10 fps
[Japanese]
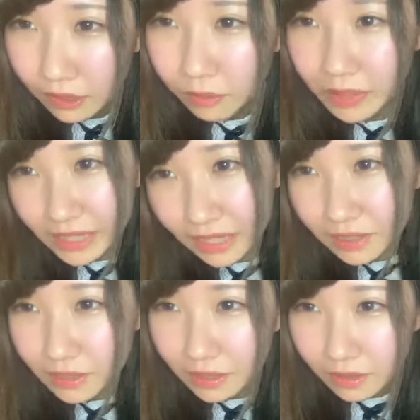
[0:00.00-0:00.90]
顔見た
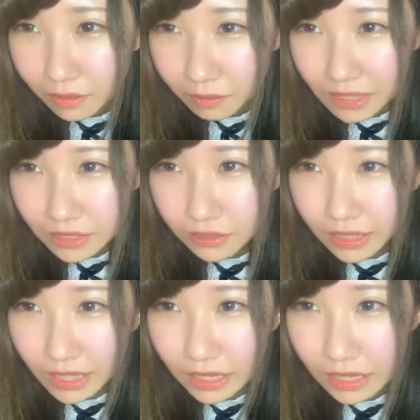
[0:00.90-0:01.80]
まあ
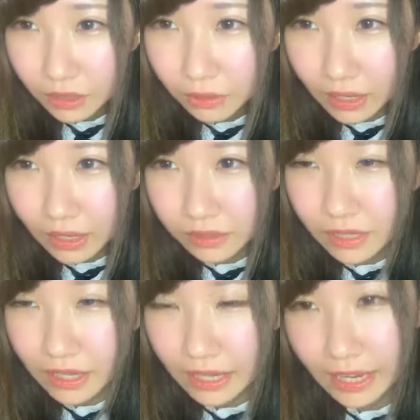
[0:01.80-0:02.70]
そりゃ顔洗
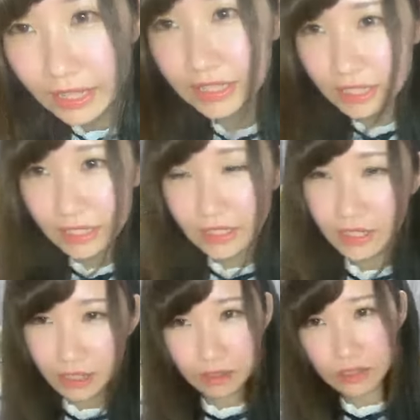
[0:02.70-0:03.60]
うからね私
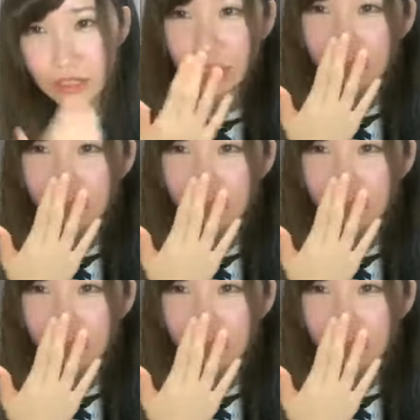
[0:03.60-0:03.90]
私